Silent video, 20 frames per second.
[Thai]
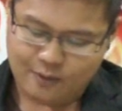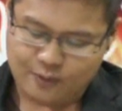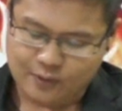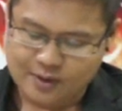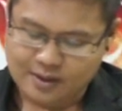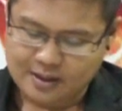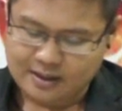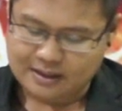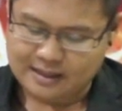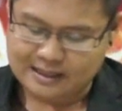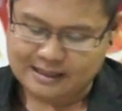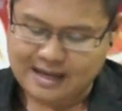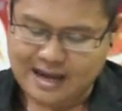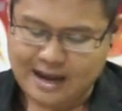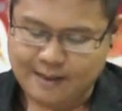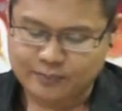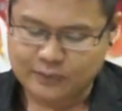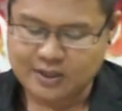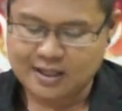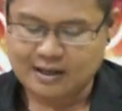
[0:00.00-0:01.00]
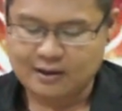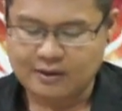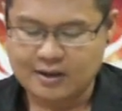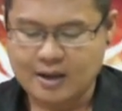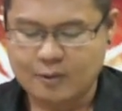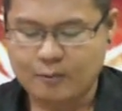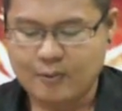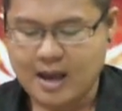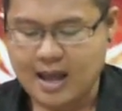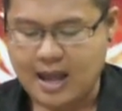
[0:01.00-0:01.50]
วนะครับ ที่เขา
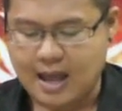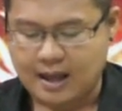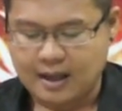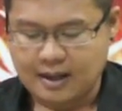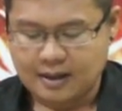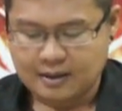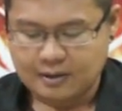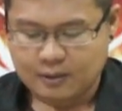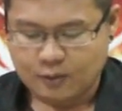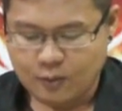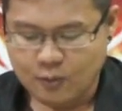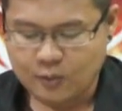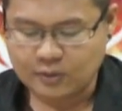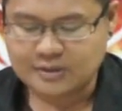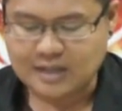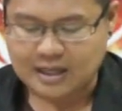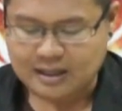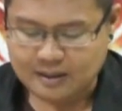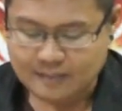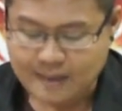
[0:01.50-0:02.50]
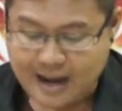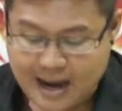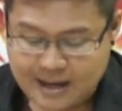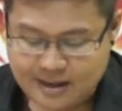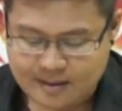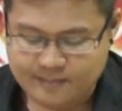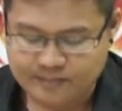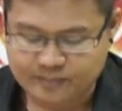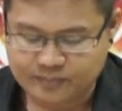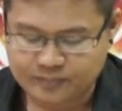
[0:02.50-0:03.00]
เรียกว่าคู่จักรพรรดิ